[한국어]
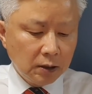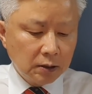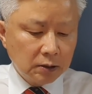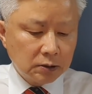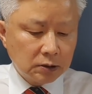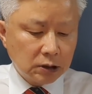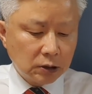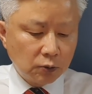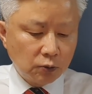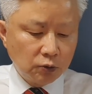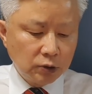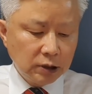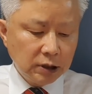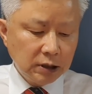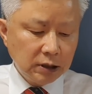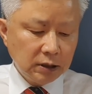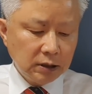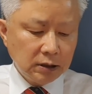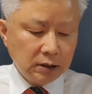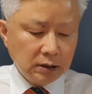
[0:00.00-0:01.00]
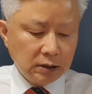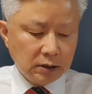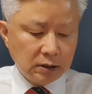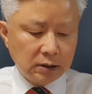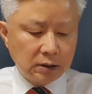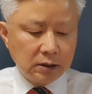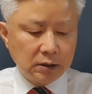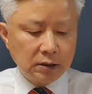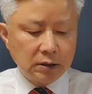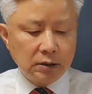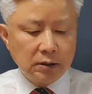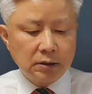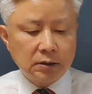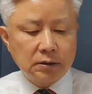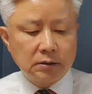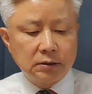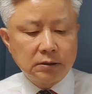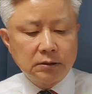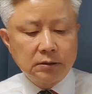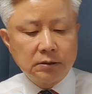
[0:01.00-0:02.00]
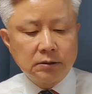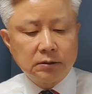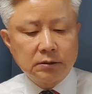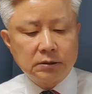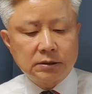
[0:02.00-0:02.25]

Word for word: 자, 우리 이그